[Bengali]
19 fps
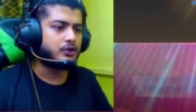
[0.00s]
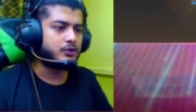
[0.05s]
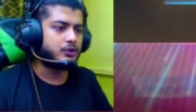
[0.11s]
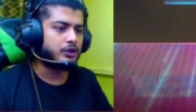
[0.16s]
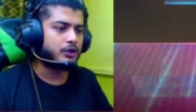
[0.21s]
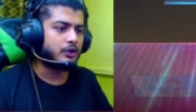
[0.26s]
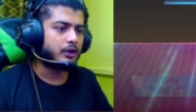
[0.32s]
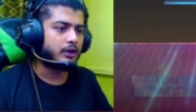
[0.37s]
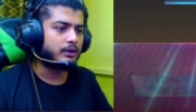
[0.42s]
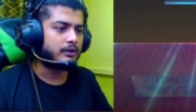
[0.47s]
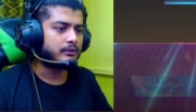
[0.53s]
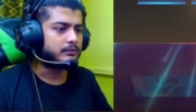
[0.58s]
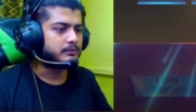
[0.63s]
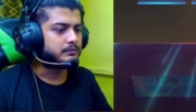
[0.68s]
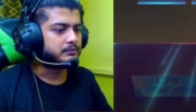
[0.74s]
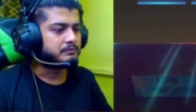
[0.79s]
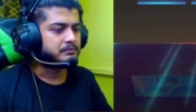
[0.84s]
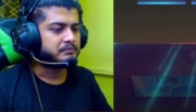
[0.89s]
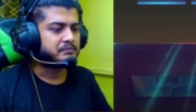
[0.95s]
দিল না
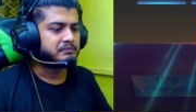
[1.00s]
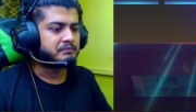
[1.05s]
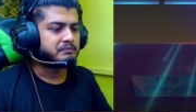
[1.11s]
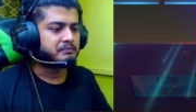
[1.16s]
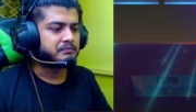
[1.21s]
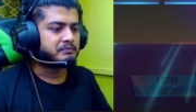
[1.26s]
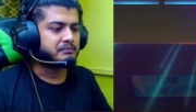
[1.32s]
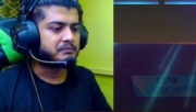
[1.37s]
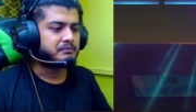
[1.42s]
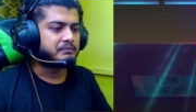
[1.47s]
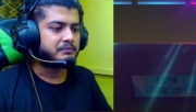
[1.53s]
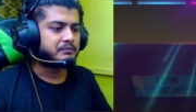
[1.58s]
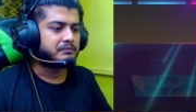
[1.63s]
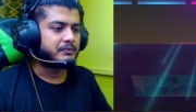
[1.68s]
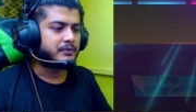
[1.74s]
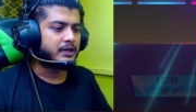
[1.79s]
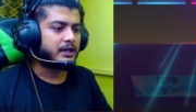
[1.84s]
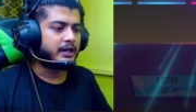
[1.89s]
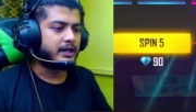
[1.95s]

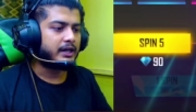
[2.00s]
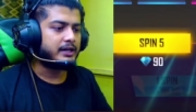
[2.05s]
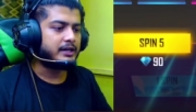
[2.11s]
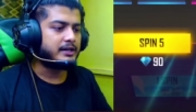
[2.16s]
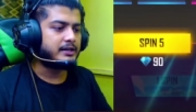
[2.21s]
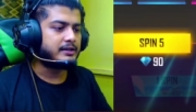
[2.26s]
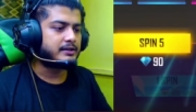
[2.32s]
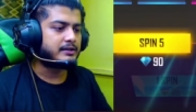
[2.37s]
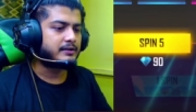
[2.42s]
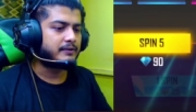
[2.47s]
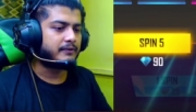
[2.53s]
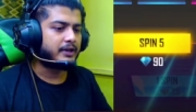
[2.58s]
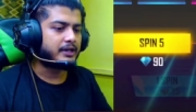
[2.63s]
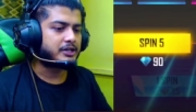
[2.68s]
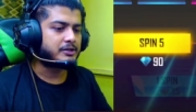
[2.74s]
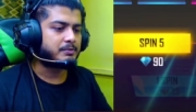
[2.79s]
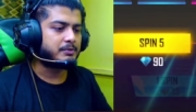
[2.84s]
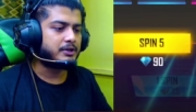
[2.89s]
গাইজ ফার্স্ট পিন